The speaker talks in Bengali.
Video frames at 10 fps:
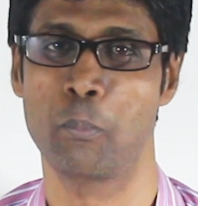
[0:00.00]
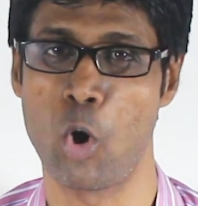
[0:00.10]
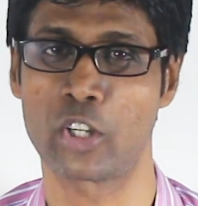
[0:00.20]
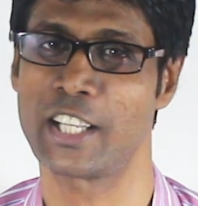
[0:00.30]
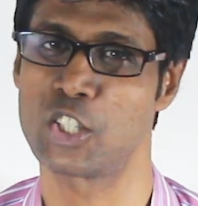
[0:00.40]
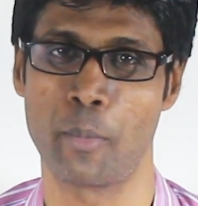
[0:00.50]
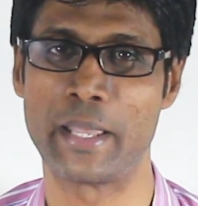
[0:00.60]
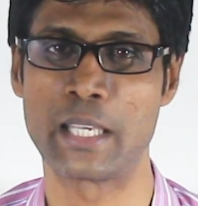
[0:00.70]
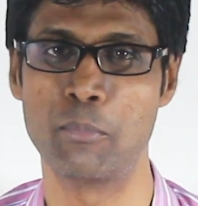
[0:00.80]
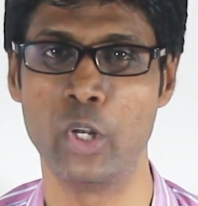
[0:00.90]
বক্তা
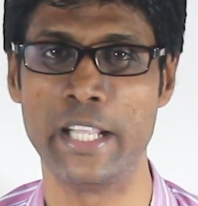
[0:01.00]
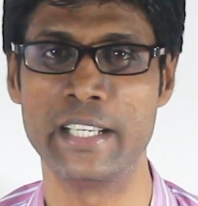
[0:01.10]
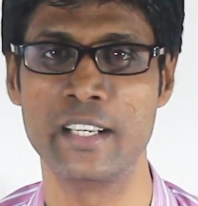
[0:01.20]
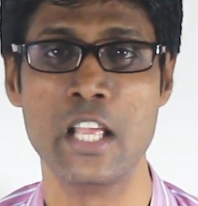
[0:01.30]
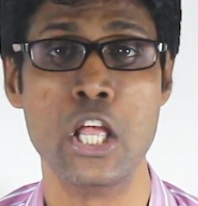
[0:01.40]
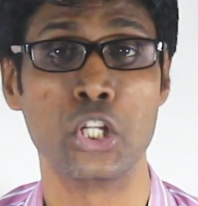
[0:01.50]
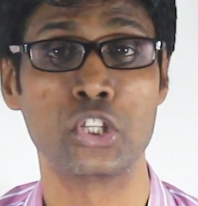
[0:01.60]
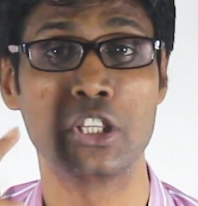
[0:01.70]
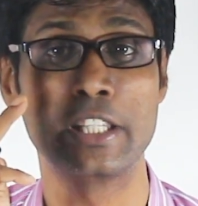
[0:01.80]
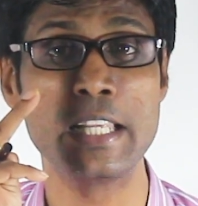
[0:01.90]
সবাইকে বললেন
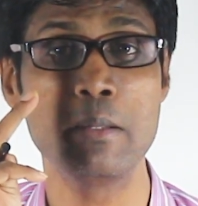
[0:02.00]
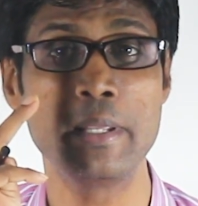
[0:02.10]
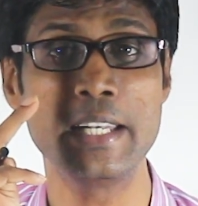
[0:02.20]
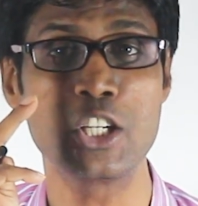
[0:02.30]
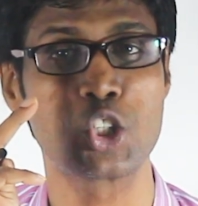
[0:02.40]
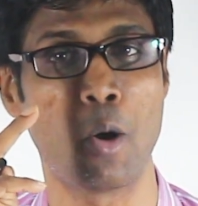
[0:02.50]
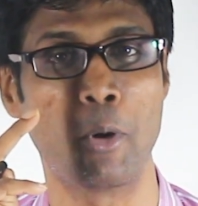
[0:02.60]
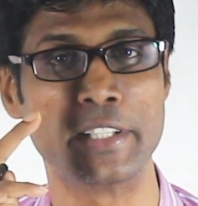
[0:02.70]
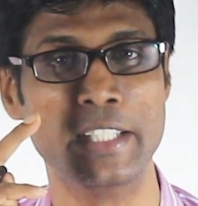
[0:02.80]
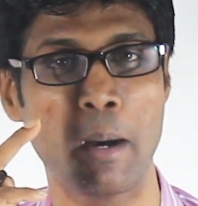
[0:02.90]
তিন মিনিট
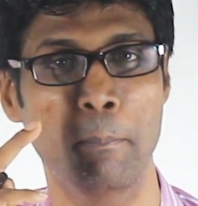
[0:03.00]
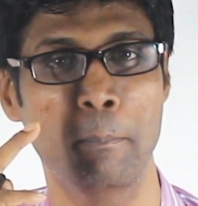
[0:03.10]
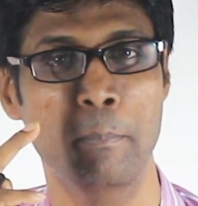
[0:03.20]
সময় দিলাম